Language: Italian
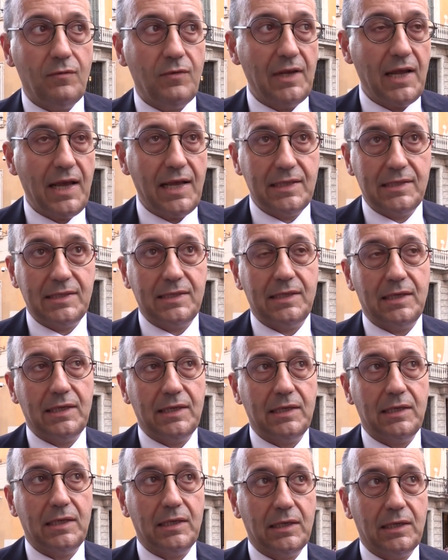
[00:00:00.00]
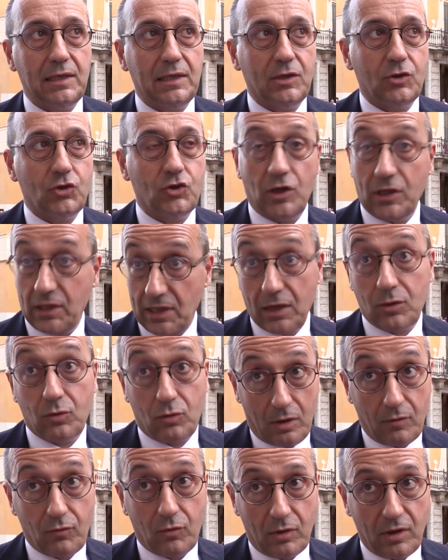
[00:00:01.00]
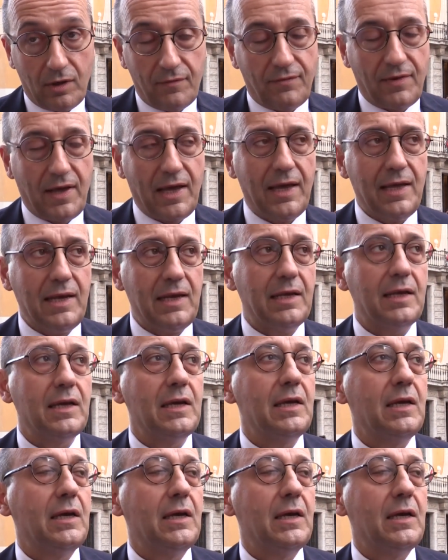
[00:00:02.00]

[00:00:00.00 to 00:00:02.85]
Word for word: Finanze eh, c'è tanto lavoro da fare,